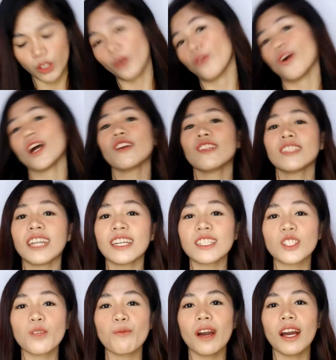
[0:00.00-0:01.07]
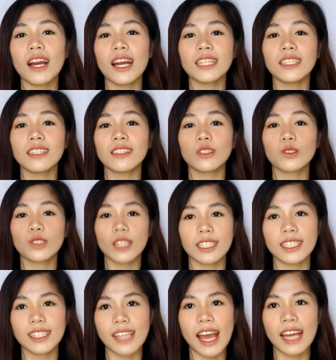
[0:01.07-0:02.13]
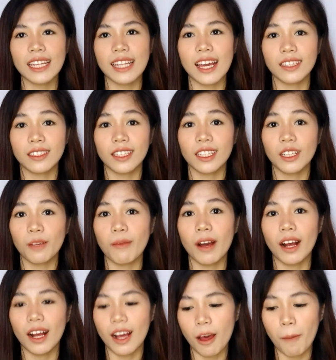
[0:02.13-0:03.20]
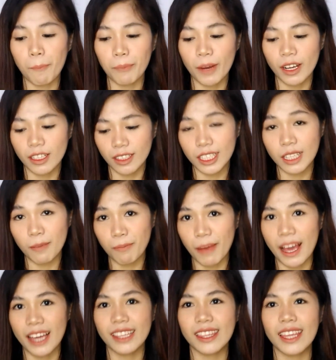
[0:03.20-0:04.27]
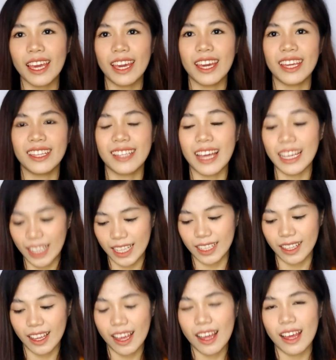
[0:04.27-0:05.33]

So, ayun guys, yung mga nandito sa listahan natin ng mga participant and ayan,